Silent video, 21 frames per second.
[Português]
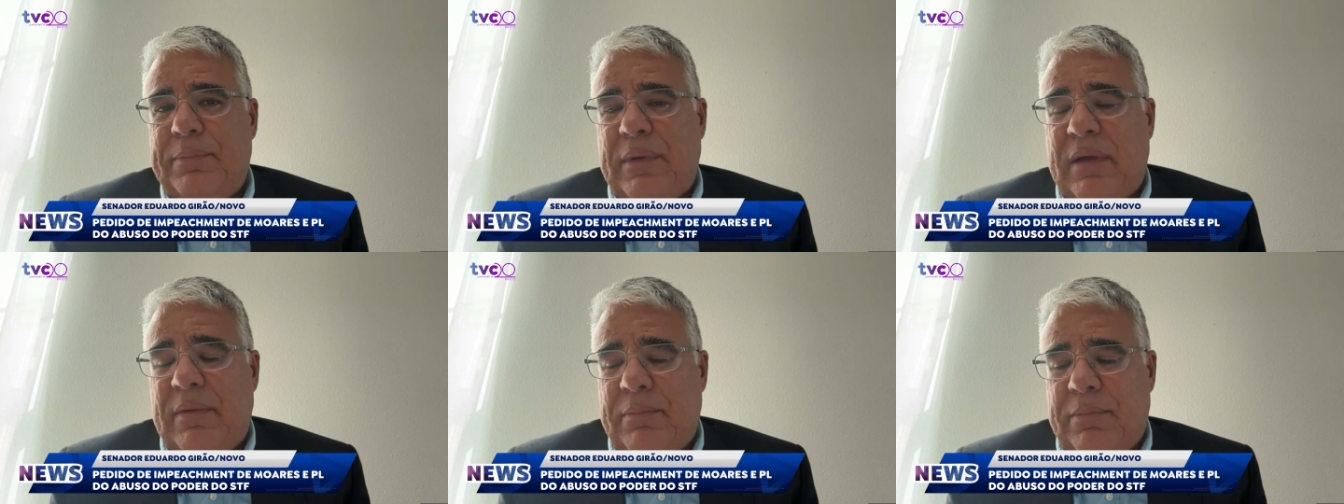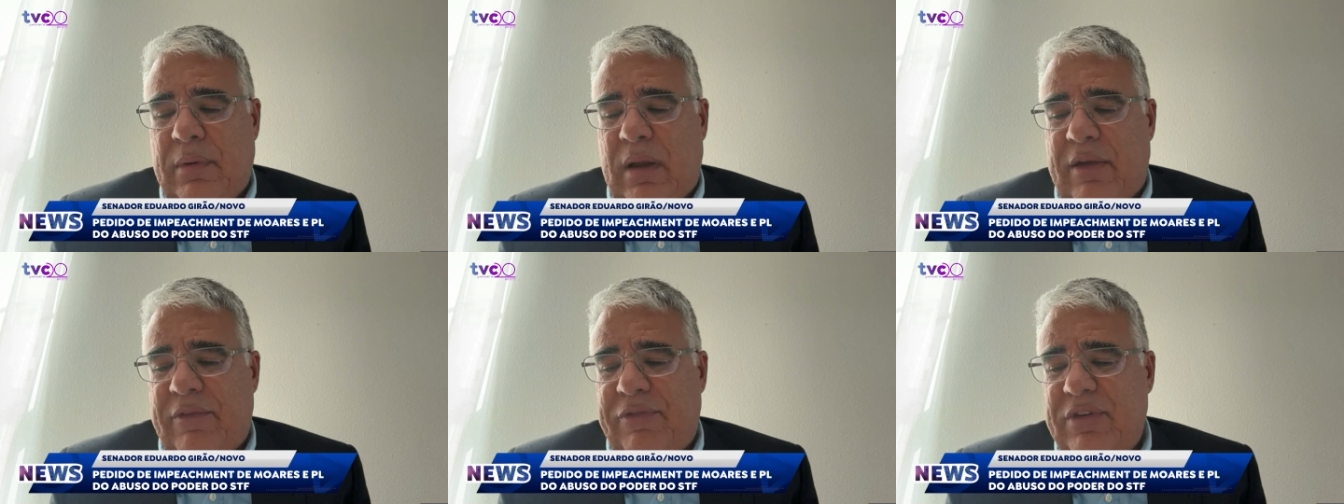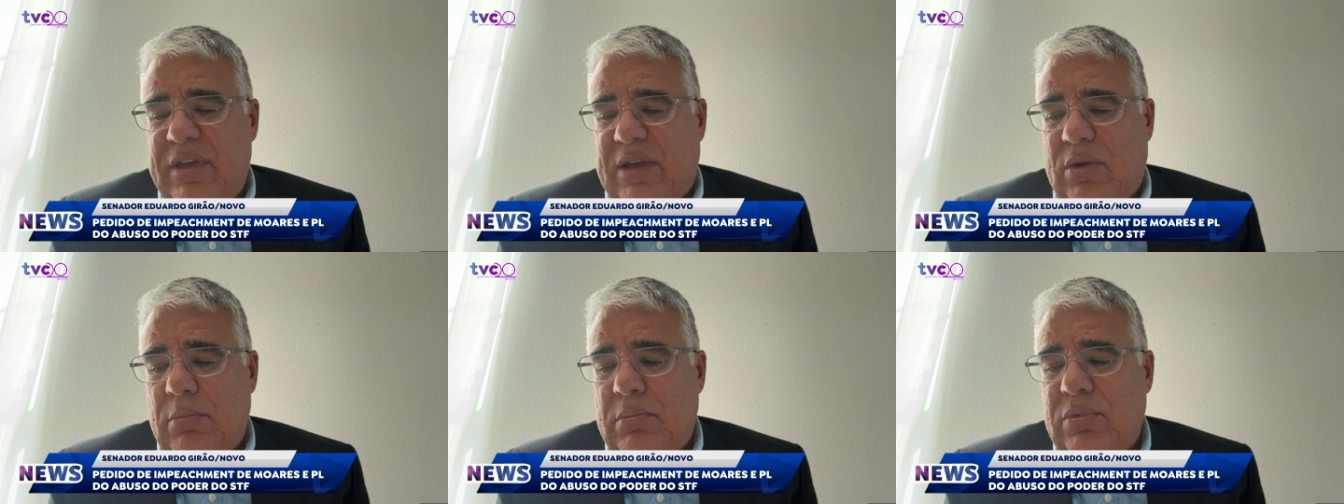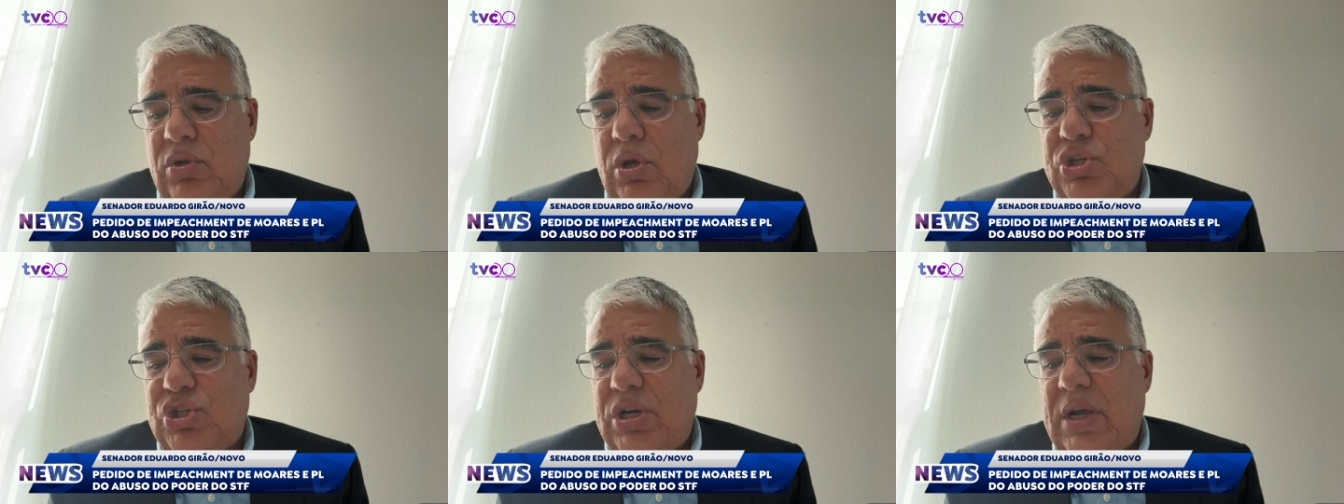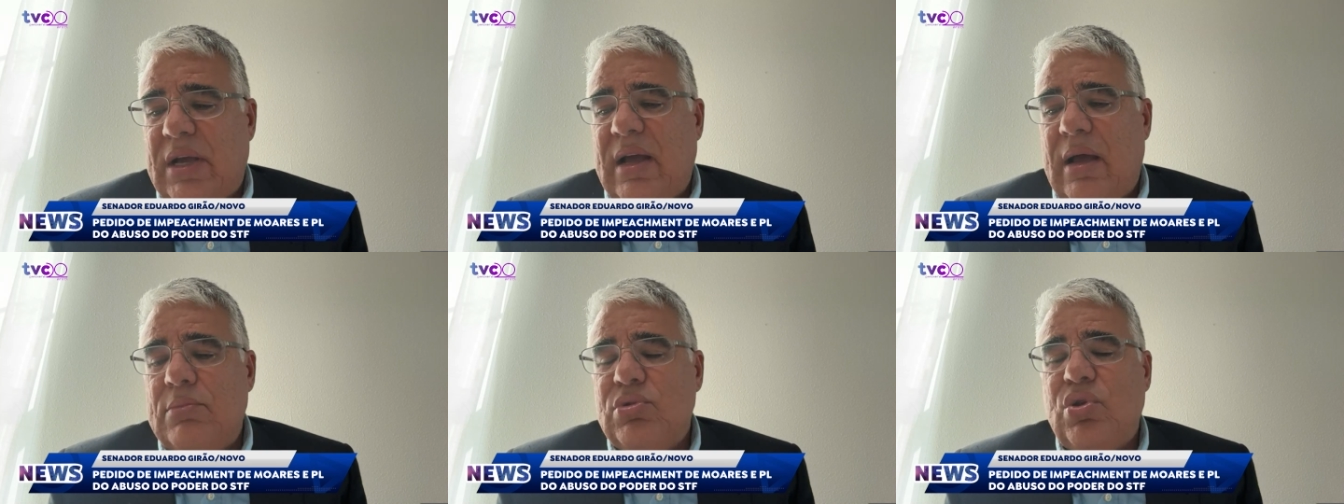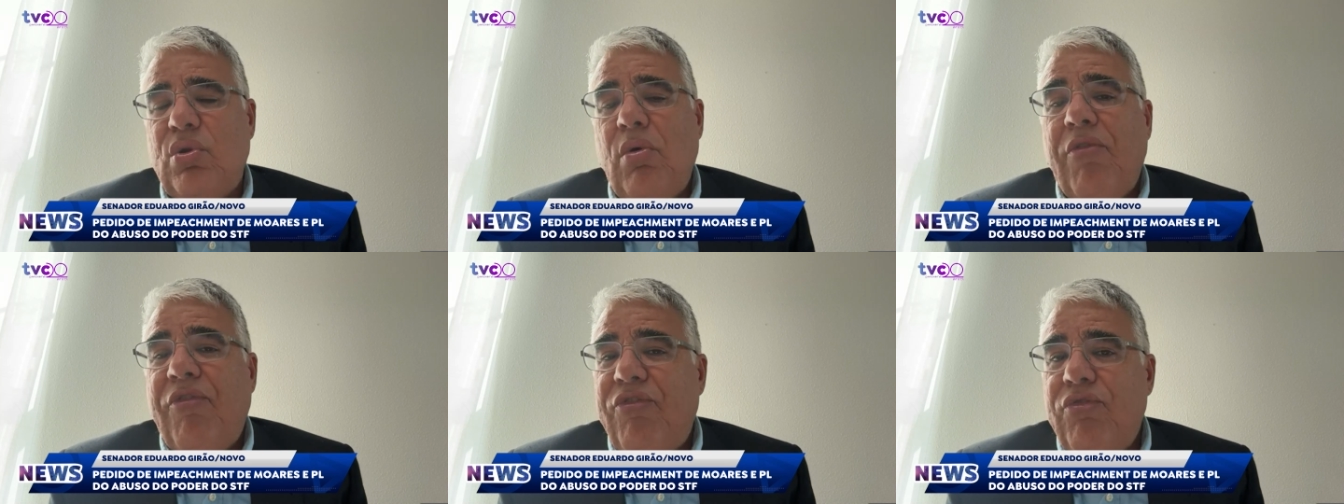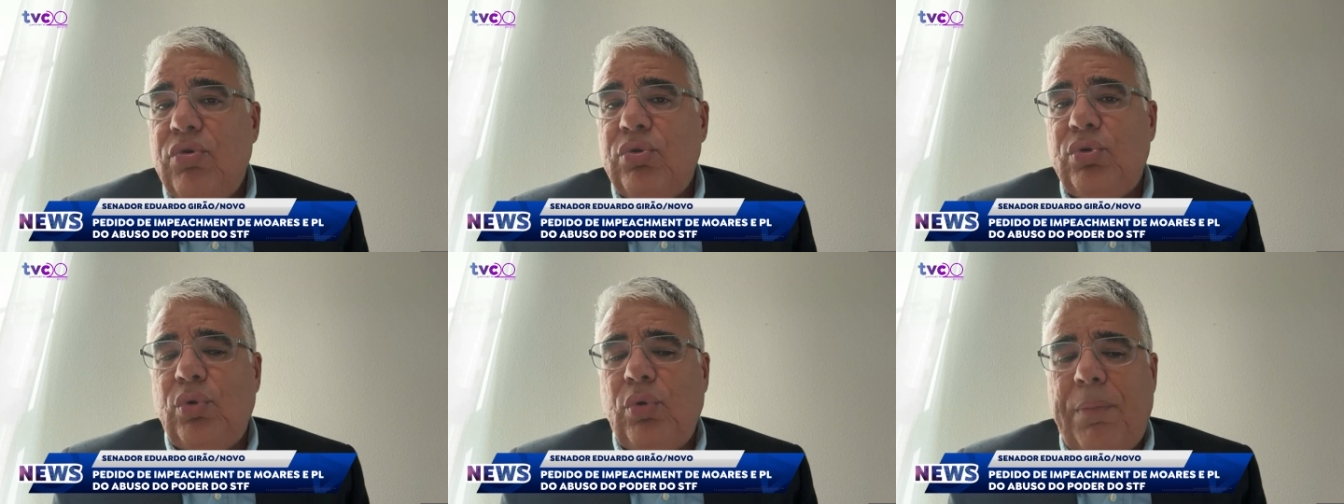Para ver como nós chegamos no
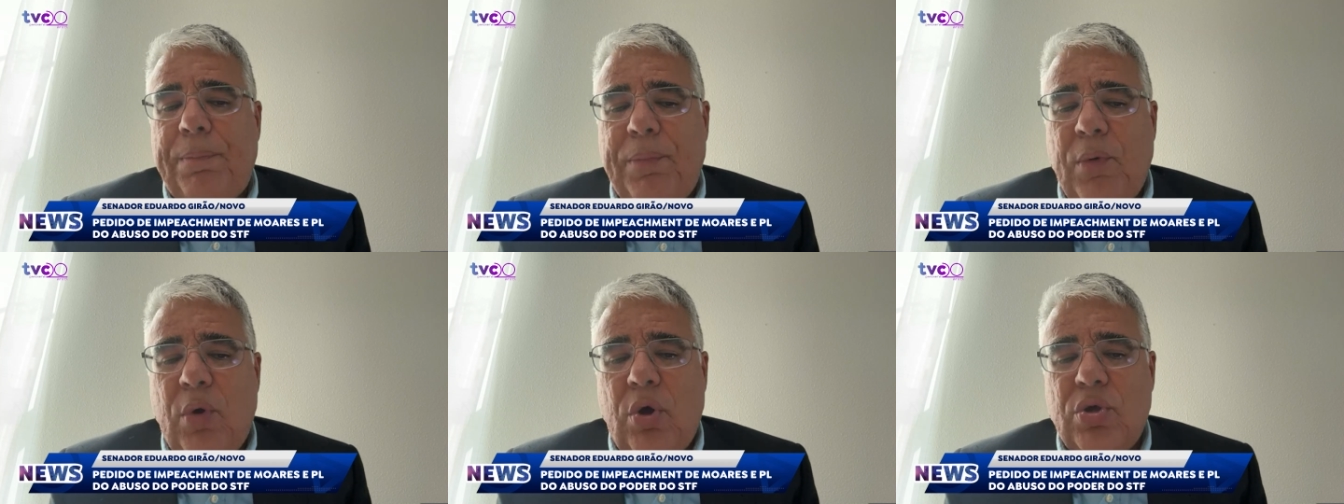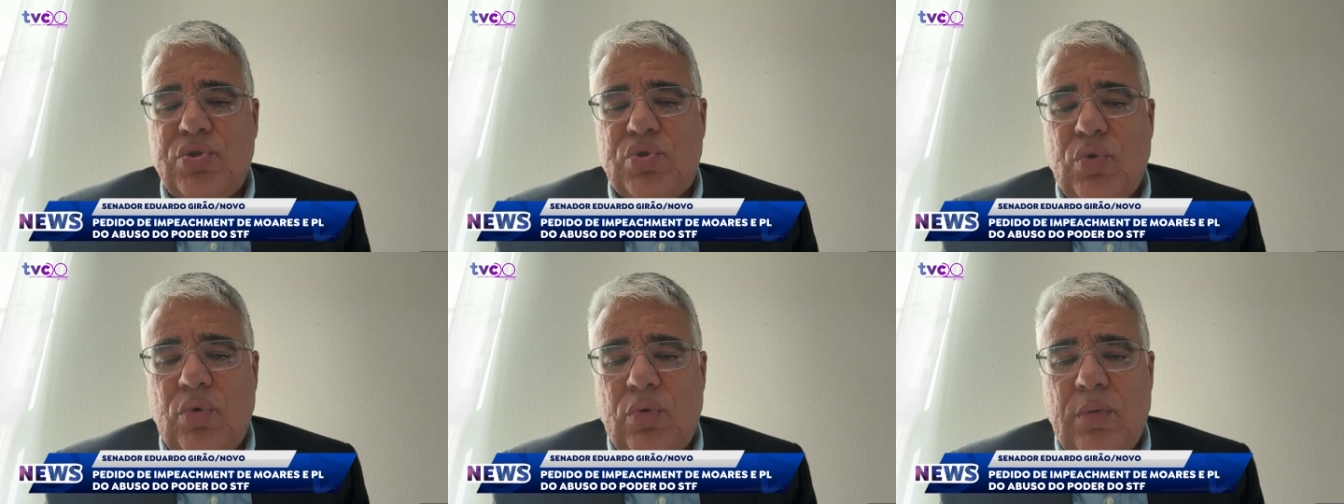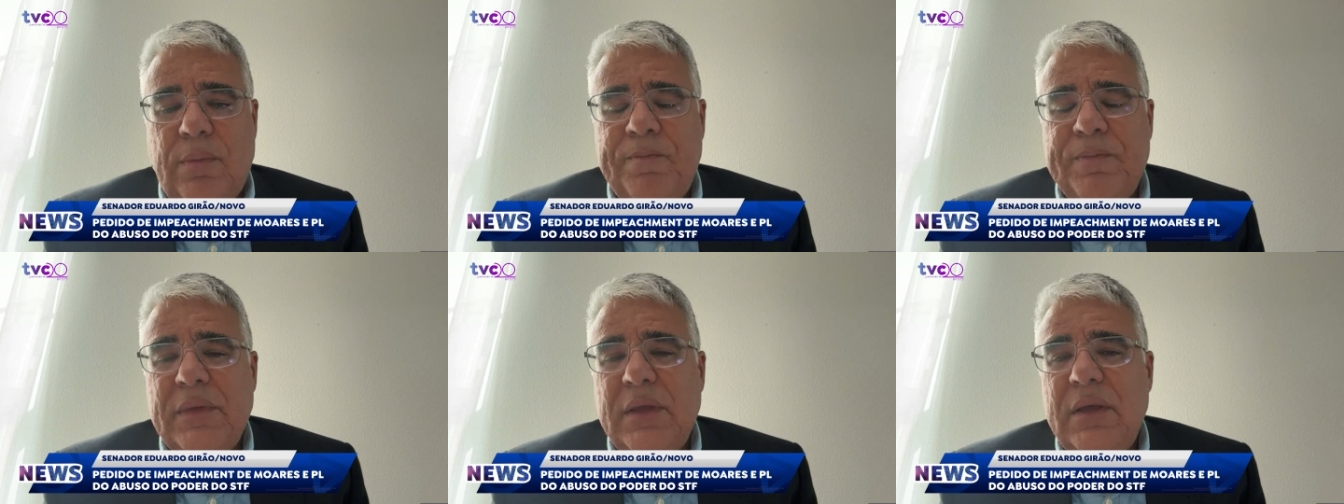fundo do poço.